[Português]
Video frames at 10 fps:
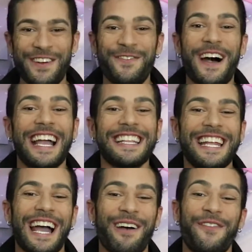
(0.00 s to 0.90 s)

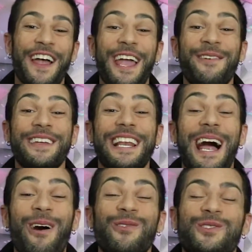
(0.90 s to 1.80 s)
Wagner, Rafael e
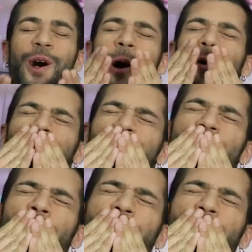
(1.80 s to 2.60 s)
Klaus, ó. Um